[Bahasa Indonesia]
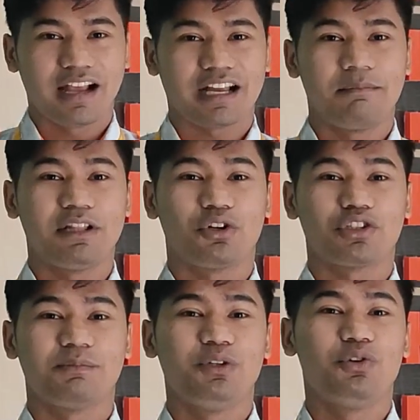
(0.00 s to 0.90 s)
Kami
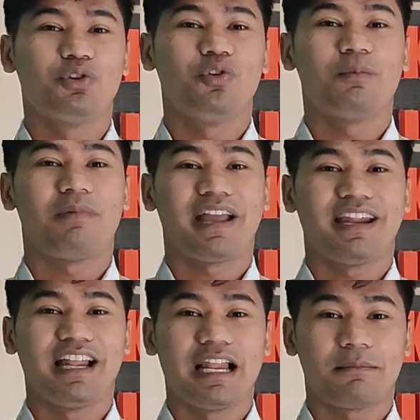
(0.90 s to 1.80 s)
terus mendukung upaya
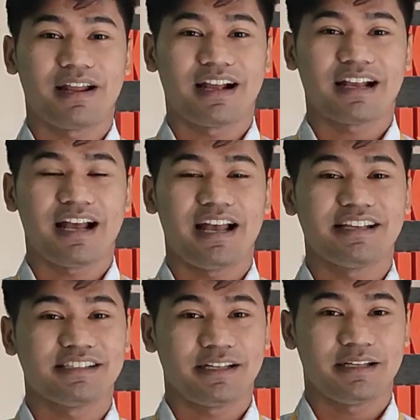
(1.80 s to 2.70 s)
dalam rangka
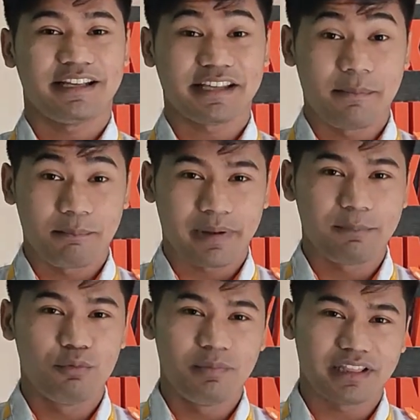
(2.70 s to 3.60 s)
SMP
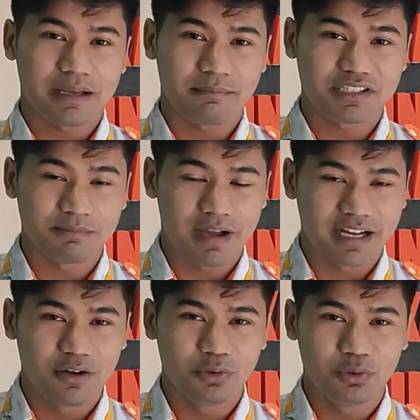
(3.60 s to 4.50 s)
Bumi Tama
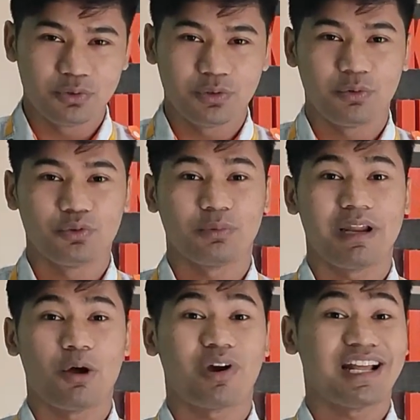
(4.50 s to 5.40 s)
Cembaga Hulu untuk
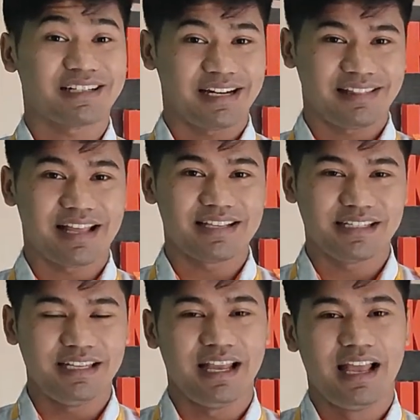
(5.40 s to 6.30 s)
melakukan akreditasi.